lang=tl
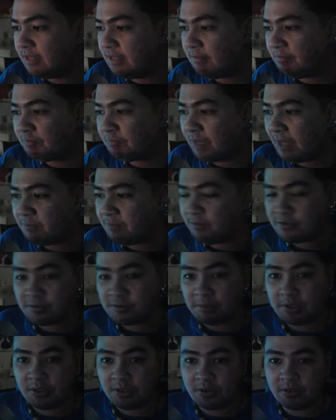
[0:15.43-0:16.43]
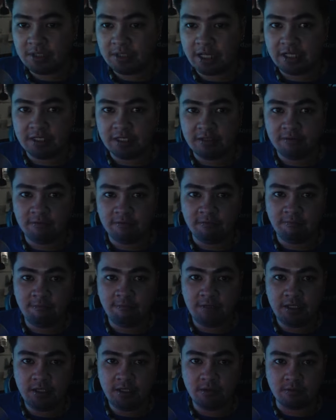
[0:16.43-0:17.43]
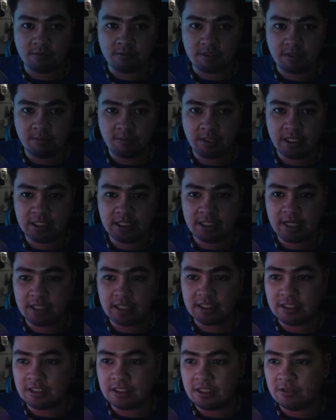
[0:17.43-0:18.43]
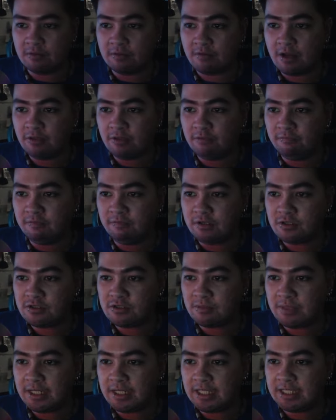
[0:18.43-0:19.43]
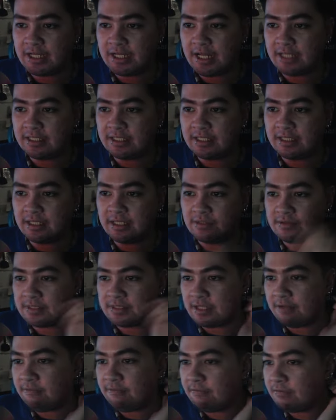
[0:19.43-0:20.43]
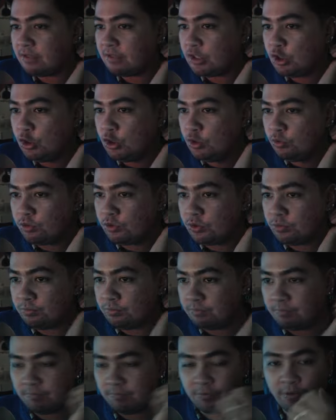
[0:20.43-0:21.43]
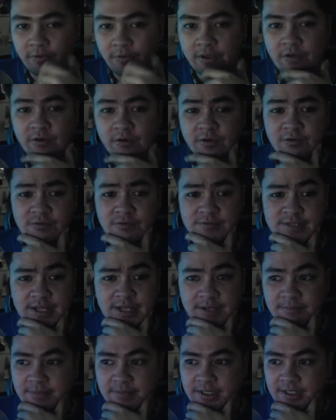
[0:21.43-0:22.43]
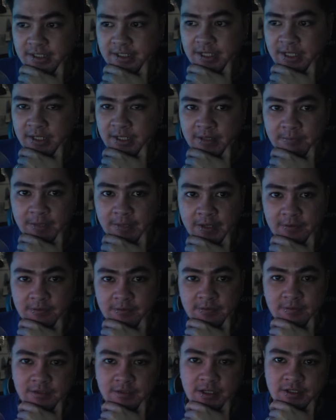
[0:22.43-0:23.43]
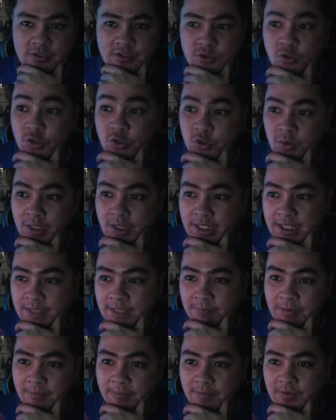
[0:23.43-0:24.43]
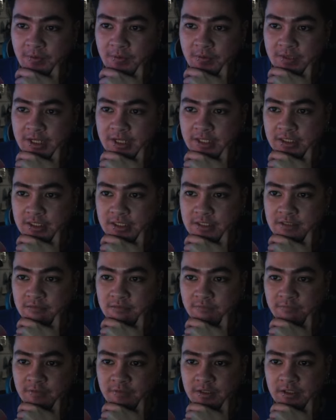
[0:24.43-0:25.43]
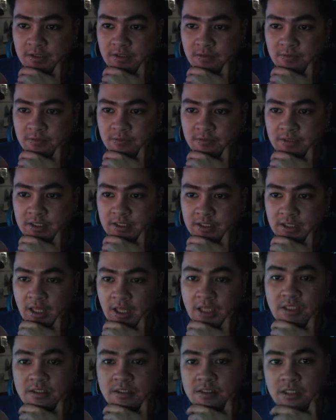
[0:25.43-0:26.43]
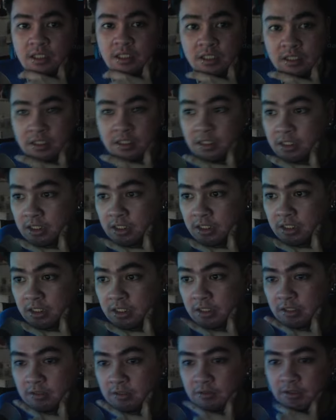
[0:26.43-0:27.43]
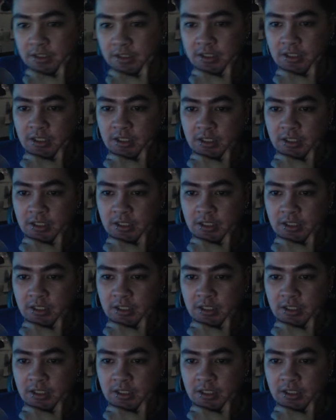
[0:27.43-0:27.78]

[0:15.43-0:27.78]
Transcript: Tapos manonood tayo ng videos na makikita natin dito. Random videos na makikita natin dito sa YouTube. Okay? Or kung saan man. Pero, as usual, ang papanoorin natin is video ni AC. Okay?